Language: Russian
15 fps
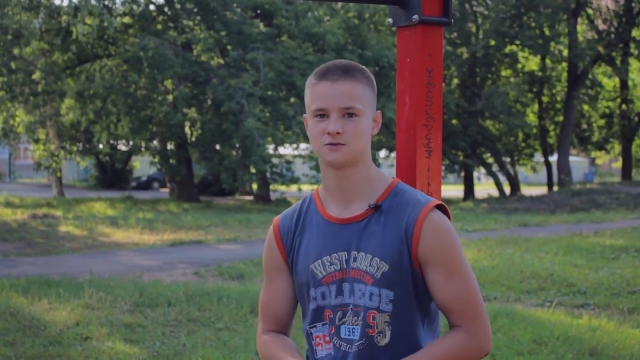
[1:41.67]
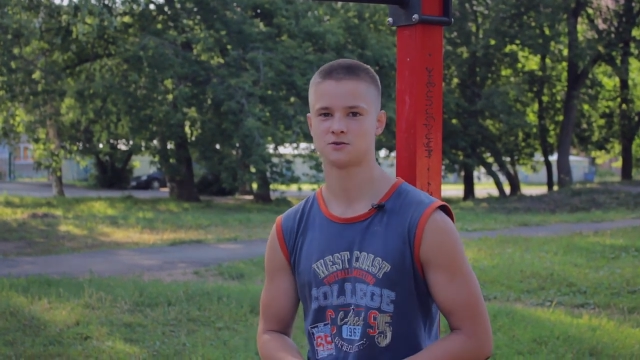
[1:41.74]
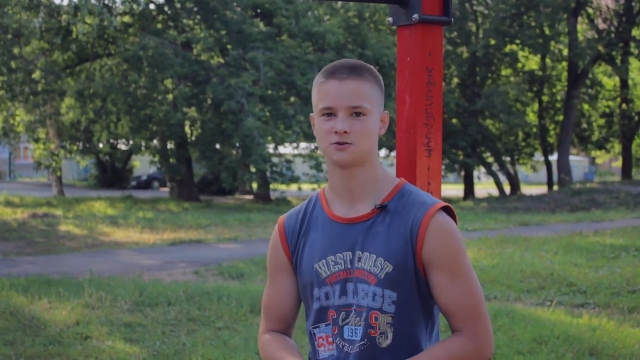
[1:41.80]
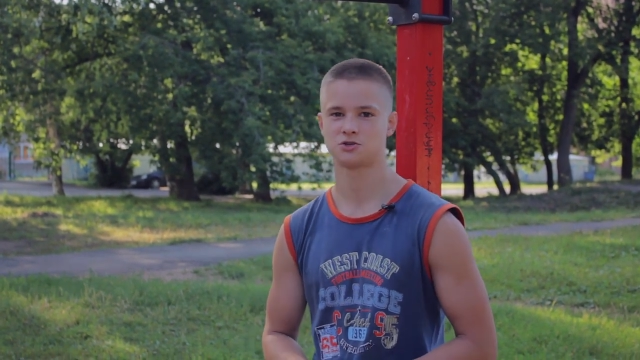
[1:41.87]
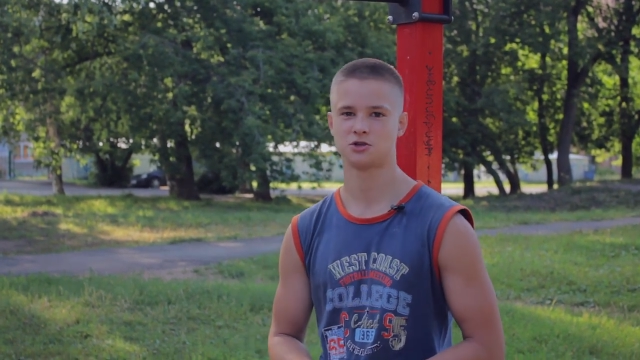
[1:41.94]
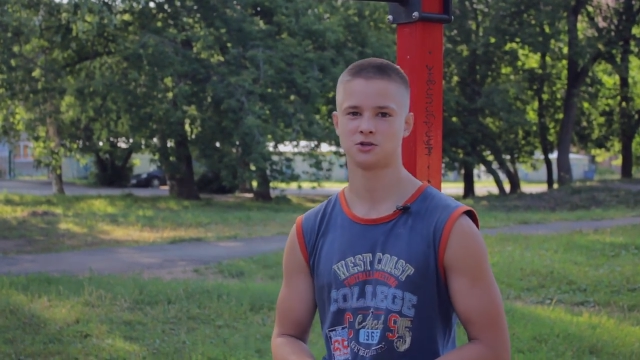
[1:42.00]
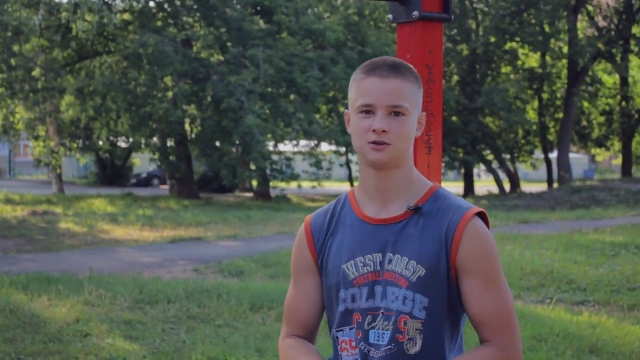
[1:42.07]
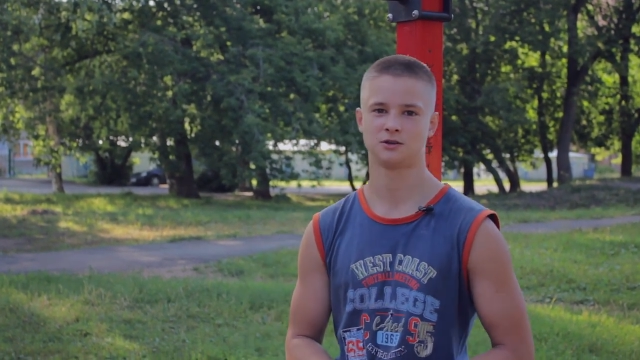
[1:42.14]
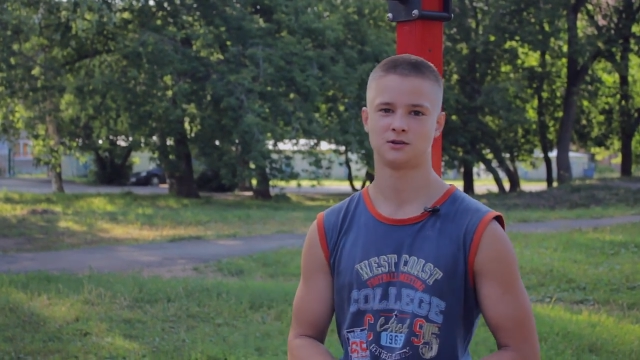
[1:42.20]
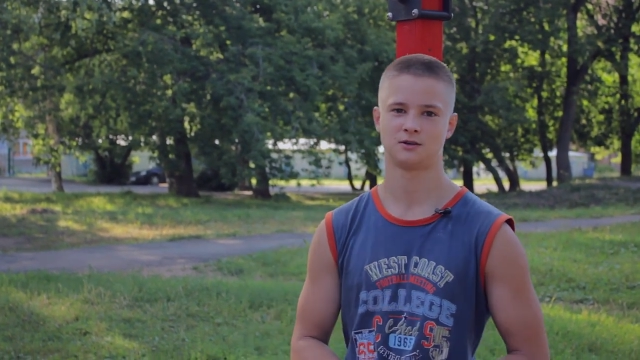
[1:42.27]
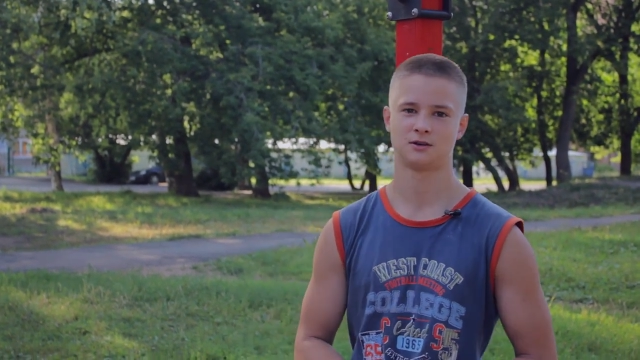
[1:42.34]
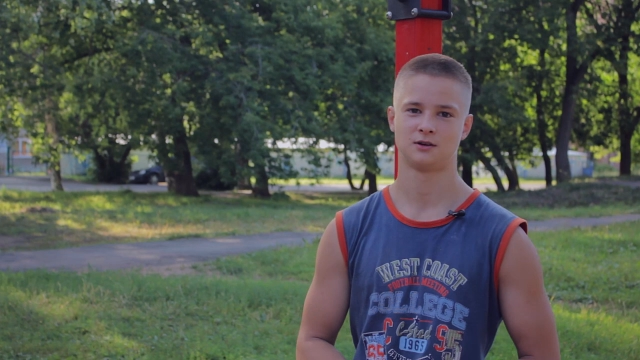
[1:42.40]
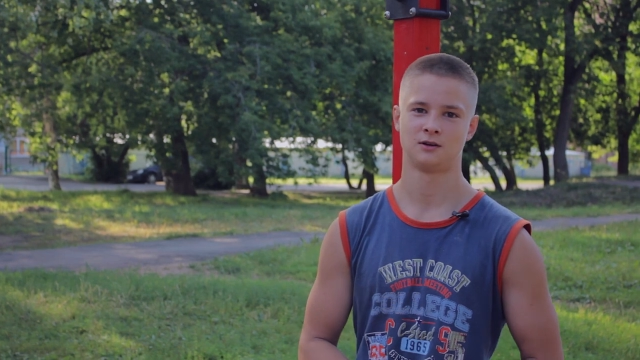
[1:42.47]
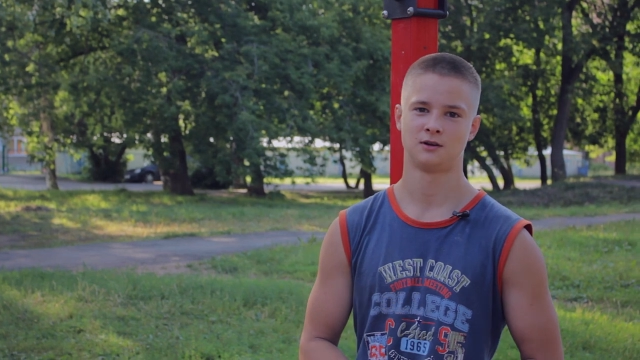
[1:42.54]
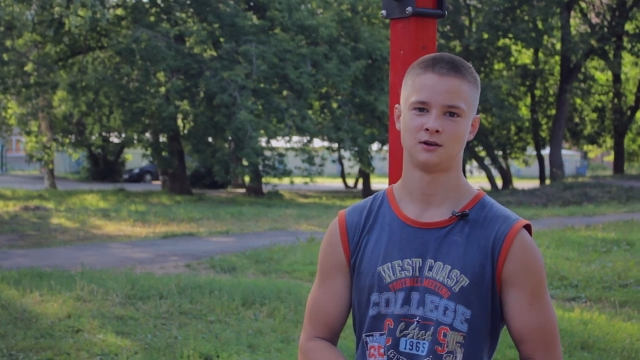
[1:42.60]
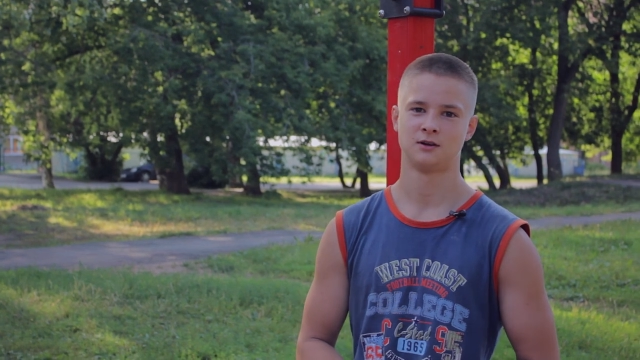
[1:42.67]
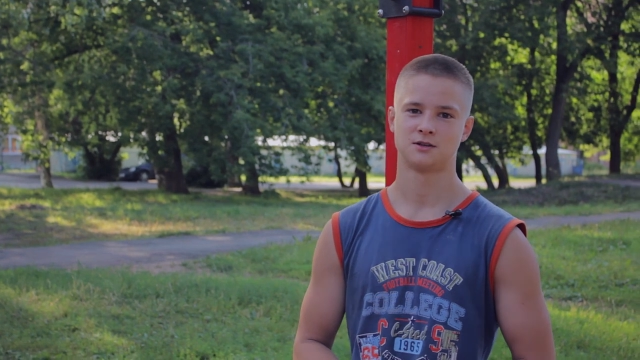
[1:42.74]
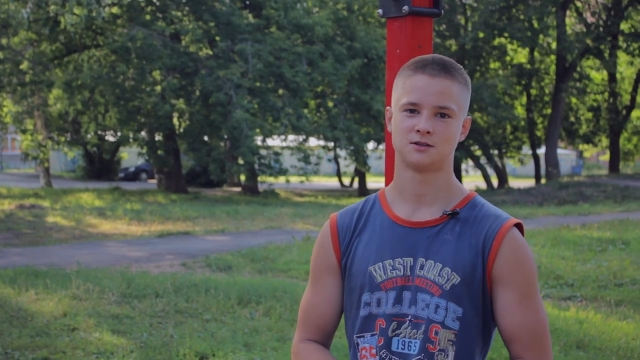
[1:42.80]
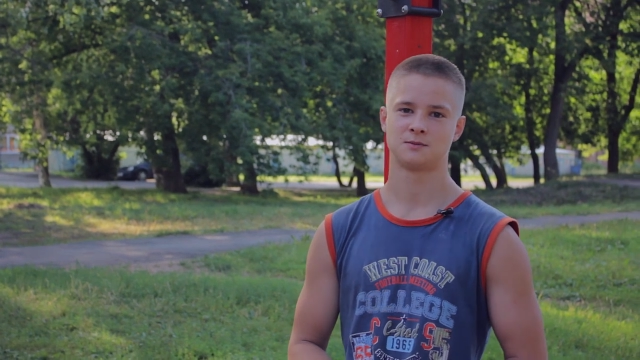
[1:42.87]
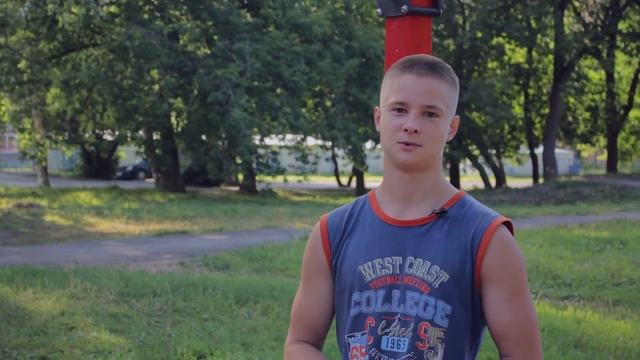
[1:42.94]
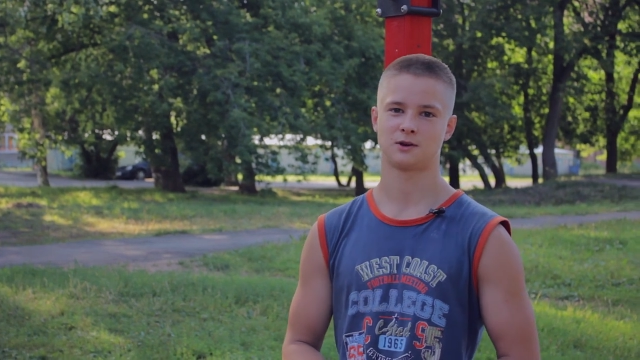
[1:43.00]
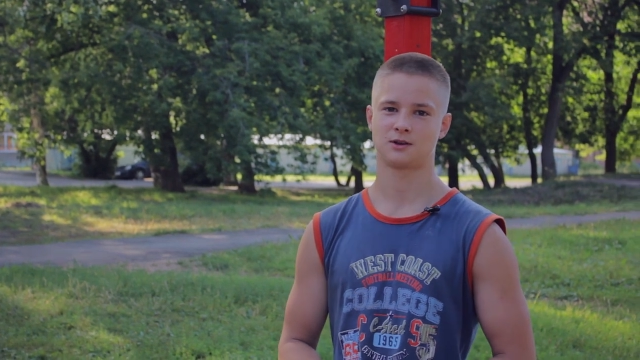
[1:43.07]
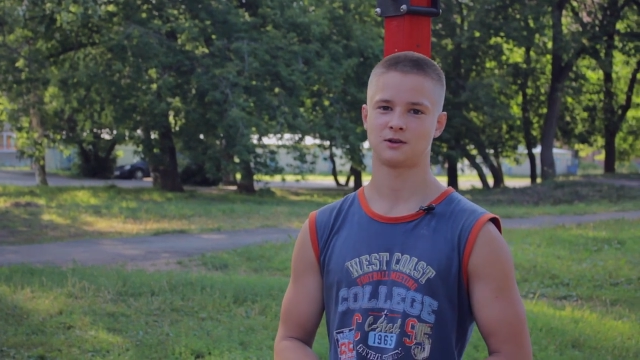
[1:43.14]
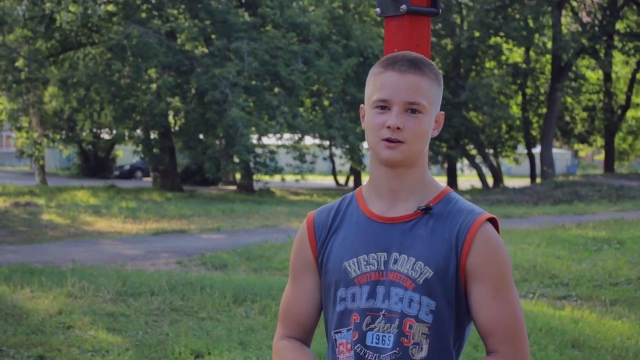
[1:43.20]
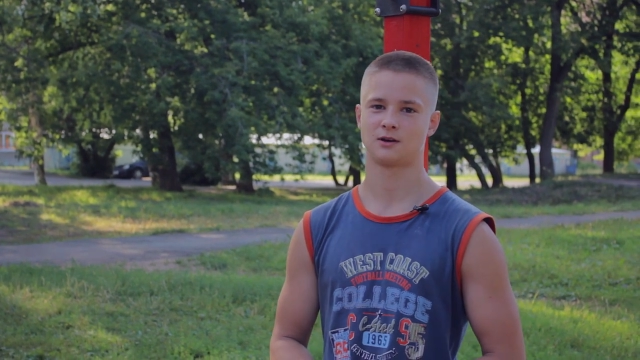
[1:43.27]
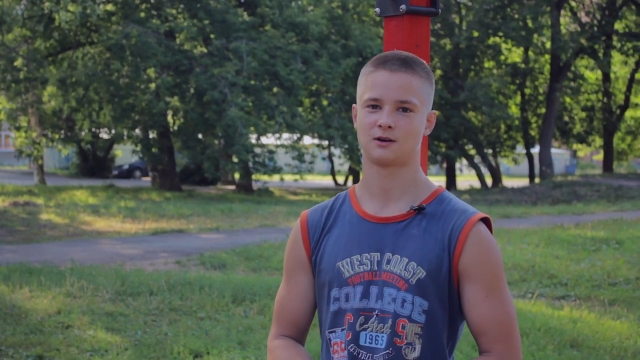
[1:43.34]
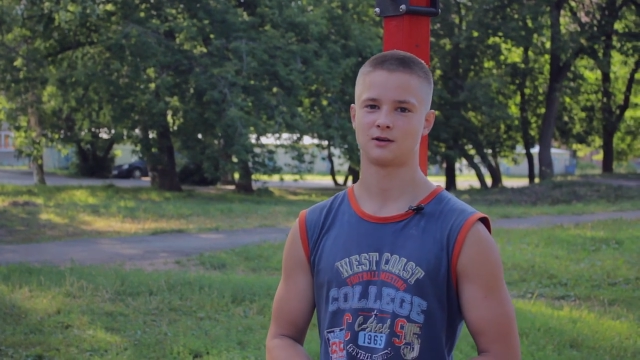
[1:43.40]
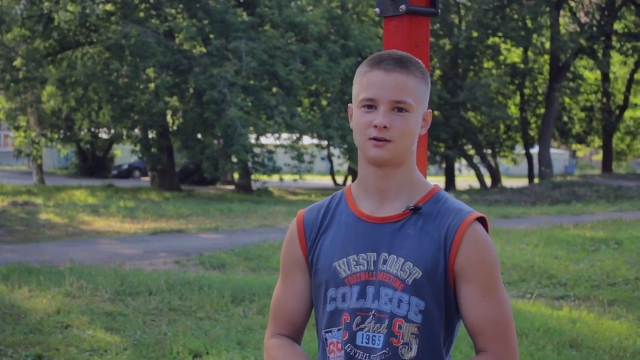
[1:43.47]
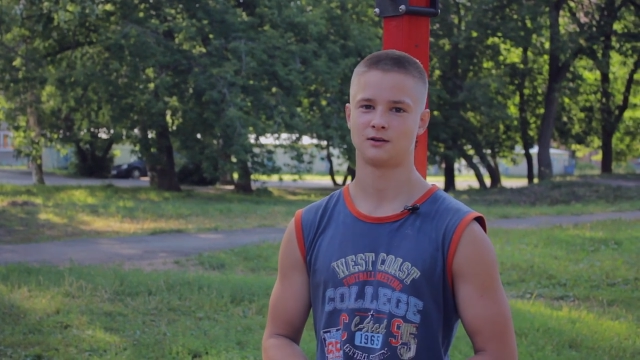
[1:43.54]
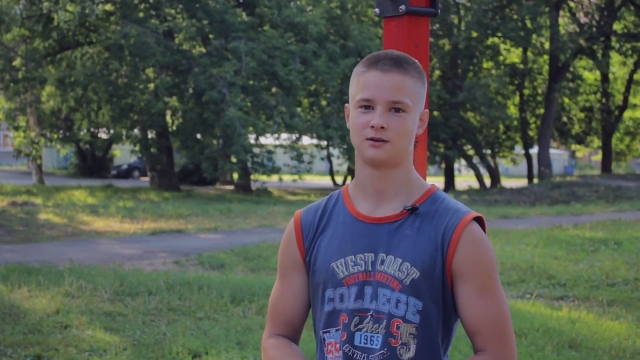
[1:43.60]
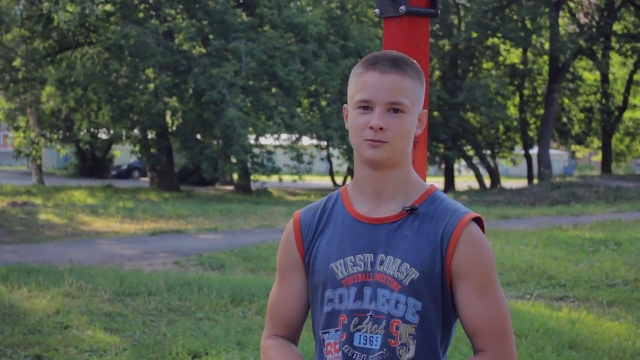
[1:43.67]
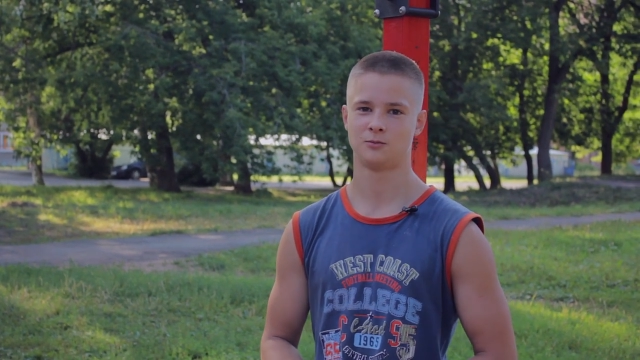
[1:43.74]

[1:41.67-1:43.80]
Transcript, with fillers: в изучении смертника.